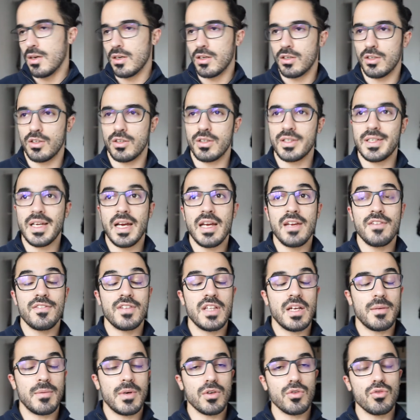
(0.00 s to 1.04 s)
Il y a
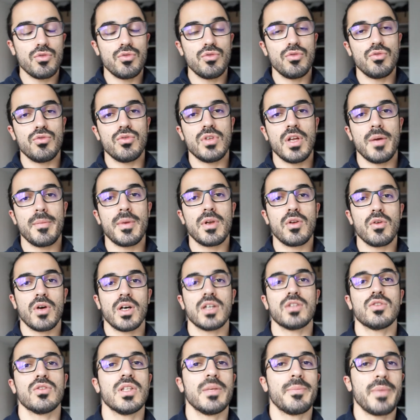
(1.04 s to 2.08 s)
évidemment eu une
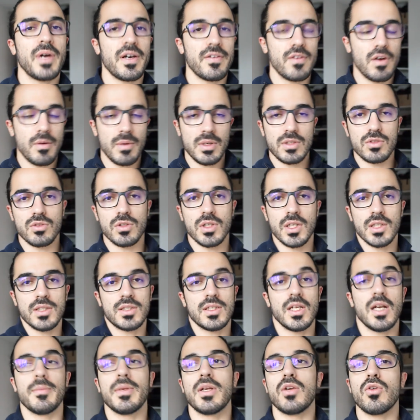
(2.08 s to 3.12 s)
amélioration des performances. Donc là,
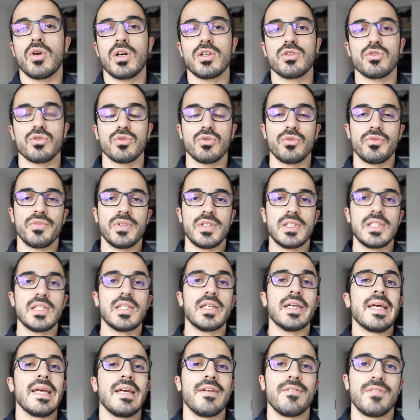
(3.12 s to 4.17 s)
c'était l'amélioration du
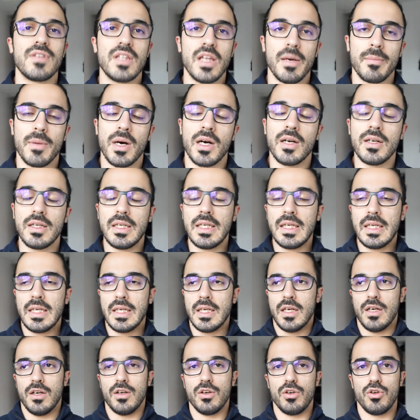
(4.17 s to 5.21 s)
physique, évidemment.
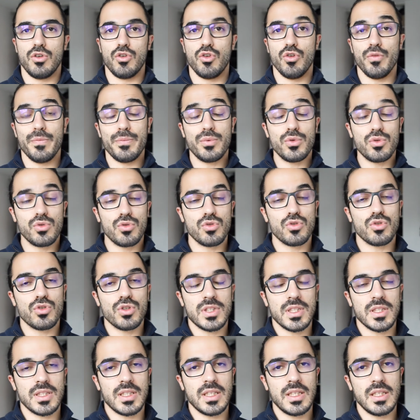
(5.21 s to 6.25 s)
Euh, le but du jeu,
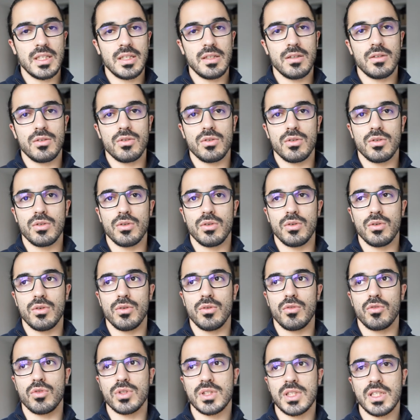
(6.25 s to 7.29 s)
c'était
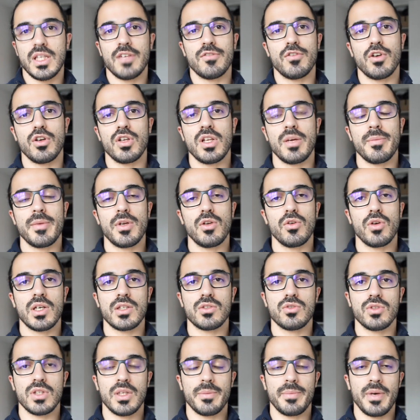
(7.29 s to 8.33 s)
euh, aussi d'avoir une
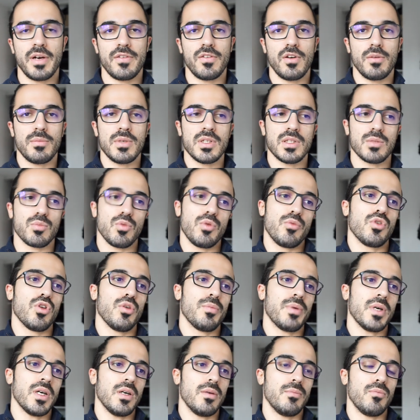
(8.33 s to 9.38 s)
amélioration des performances.
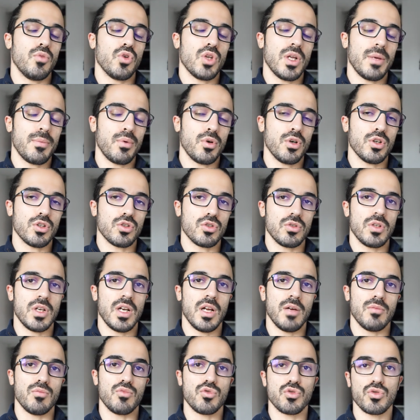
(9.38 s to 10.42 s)
mon, approche de
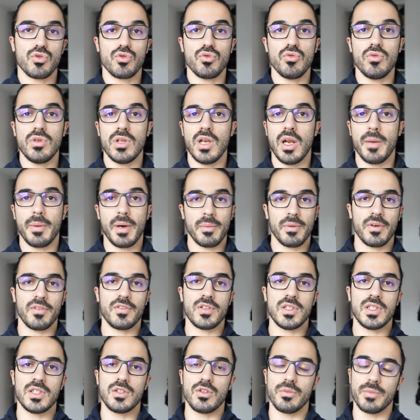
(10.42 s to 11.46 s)
la muscu et de la prépa
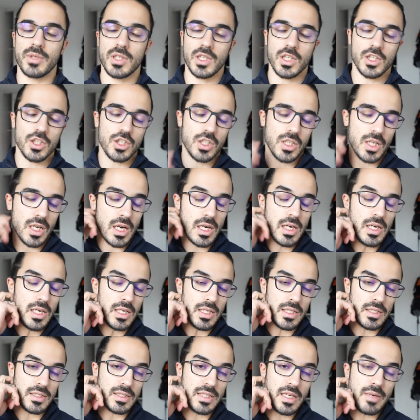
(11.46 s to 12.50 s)
physique de manière générale,
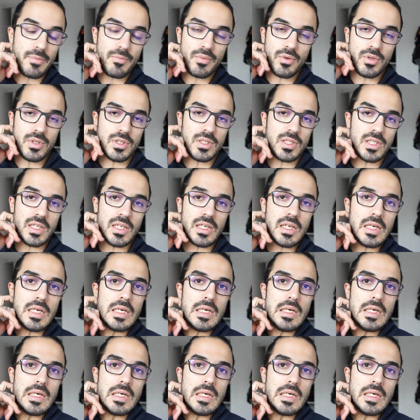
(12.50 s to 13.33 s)
elle est simple, c'est